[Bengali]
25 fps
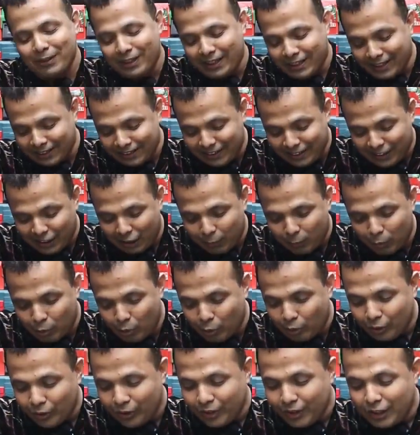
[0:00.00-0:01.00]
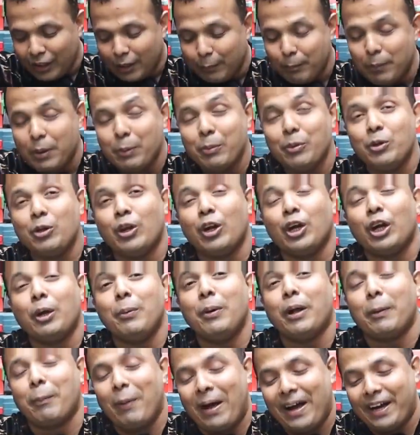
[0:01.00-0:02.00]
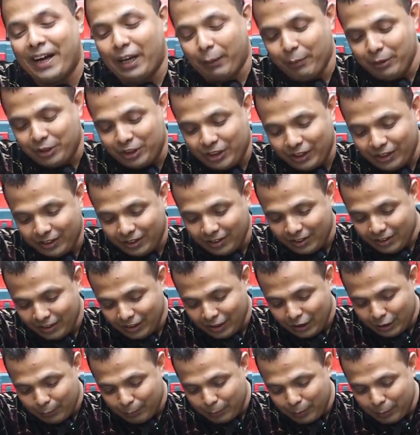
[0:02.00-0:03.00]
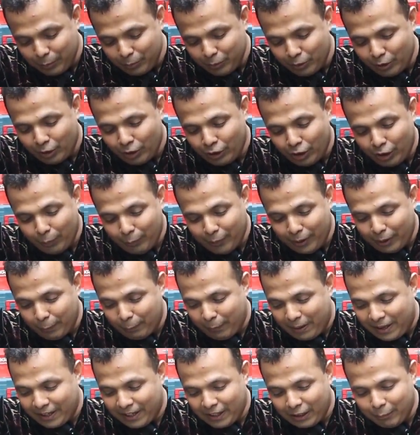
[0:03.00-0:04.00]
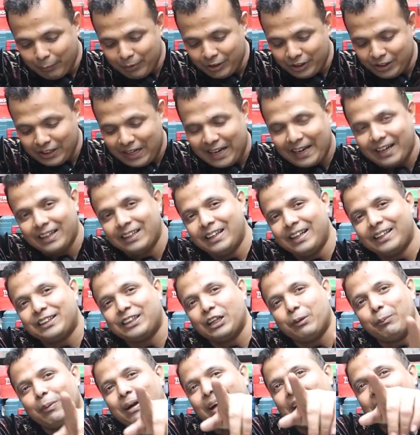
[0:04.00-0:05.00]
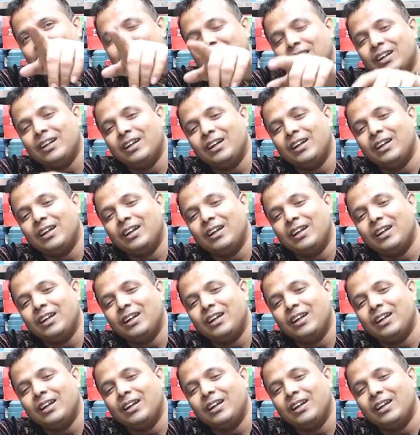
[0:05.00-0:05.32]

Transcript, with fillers: আপনাদেরকে দেখাবো বিভিন্ন রকমের ভাঙার মেশিন বিভিন্ন রকমের ভাঙার মেশিন আগে দেখতেন ভাই